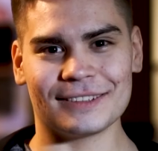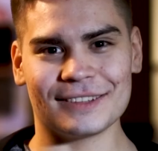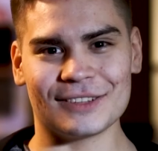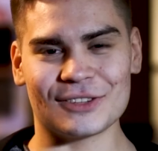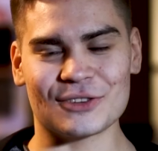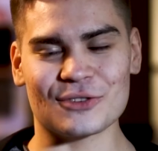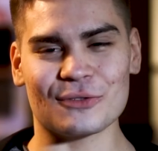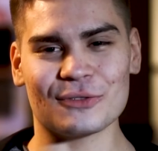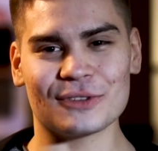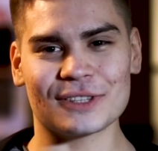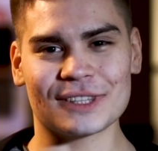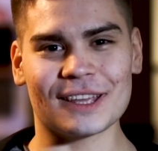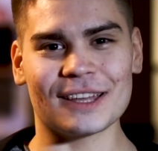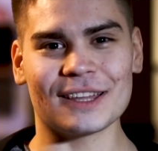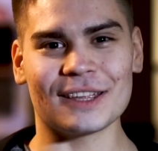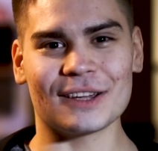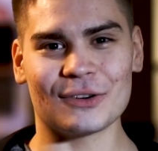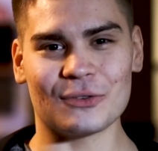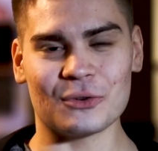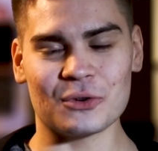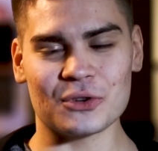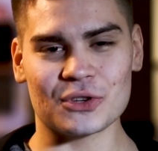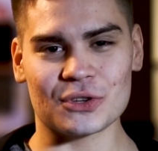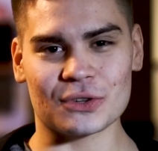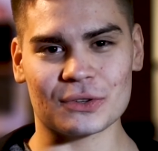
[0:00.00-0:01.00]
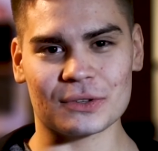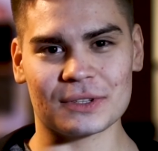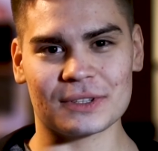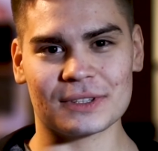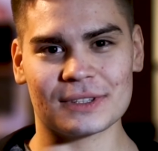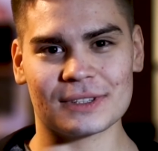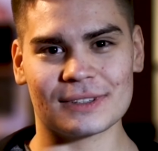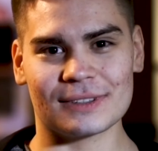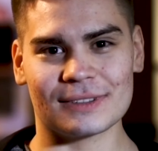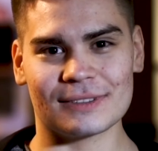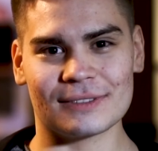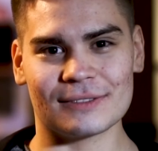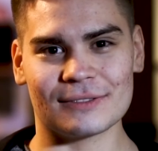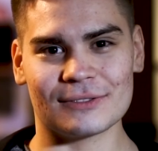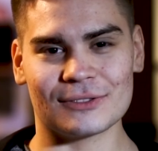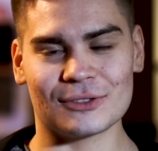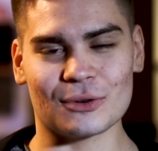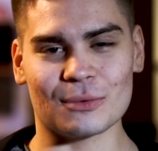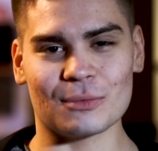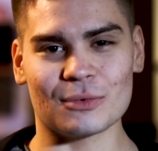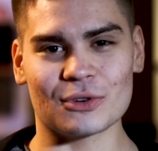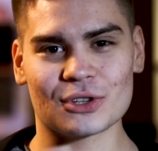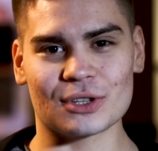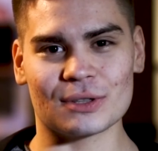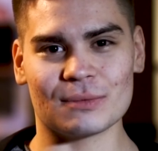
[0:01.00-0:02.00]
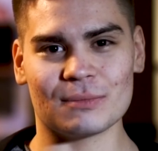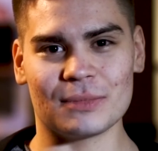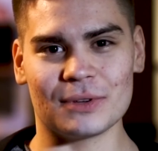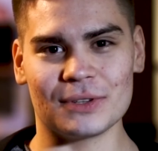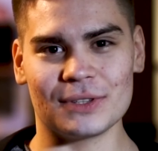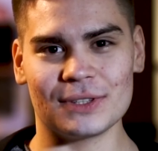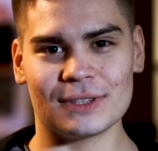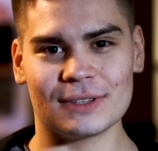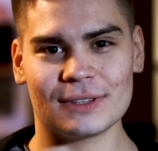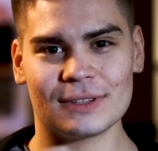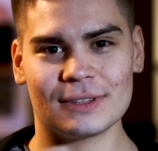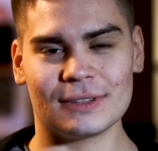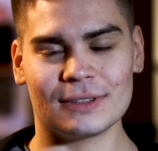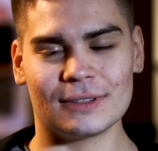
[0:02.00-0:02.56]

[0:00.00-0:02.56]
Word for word: Еще весна не кончилась. Все может быть.